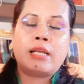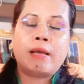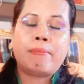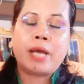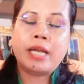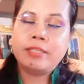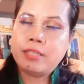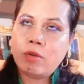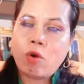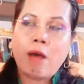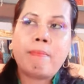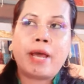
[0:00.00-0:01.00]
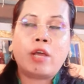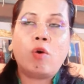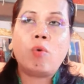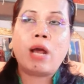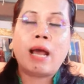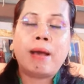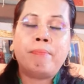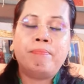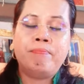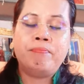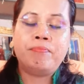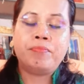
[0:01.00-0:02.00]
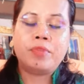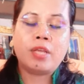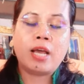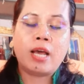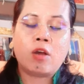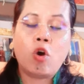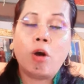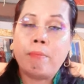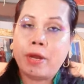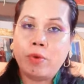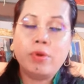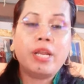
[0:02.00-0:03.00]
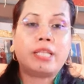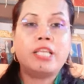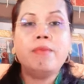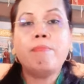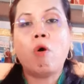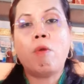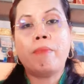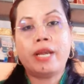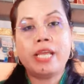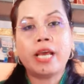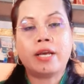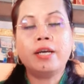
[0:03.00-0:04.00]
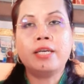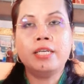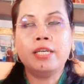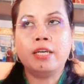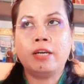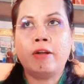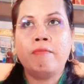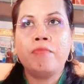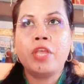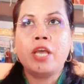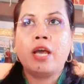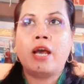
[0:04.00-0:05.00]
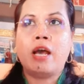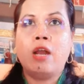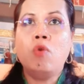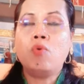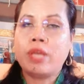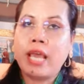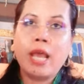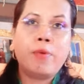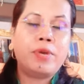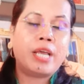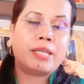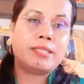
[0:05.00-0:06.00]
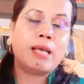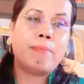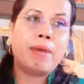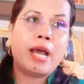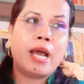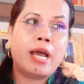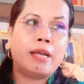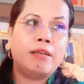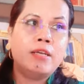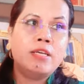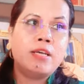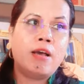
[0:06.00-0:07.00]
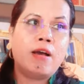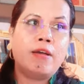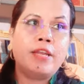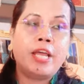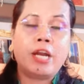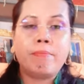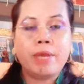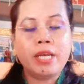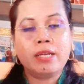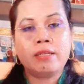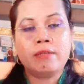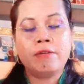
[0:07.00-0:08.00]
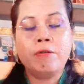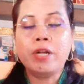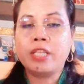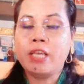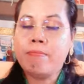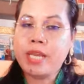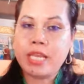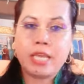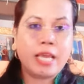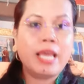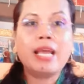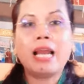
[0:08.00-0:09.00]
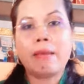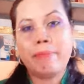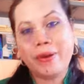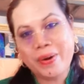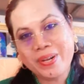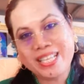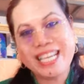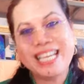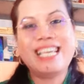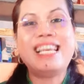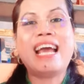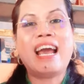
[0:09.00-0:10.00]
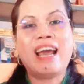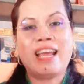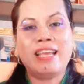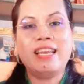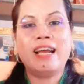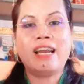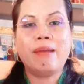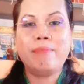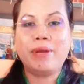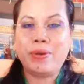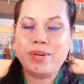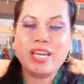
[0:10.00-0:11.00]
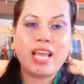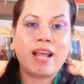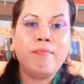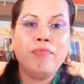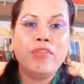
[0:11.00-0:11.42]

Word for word: กับการสื่อความหมายของความอของมนุษย์เนี่ยที่มองมันเนี่ยก็คืออลูกแก้วเนี่ยสามารถเนรมิตเรื่องที่ไม่ดีให้กลายเป็นเรื่องที่ดีได้ ดังนั้นมนุษย์เนี่ย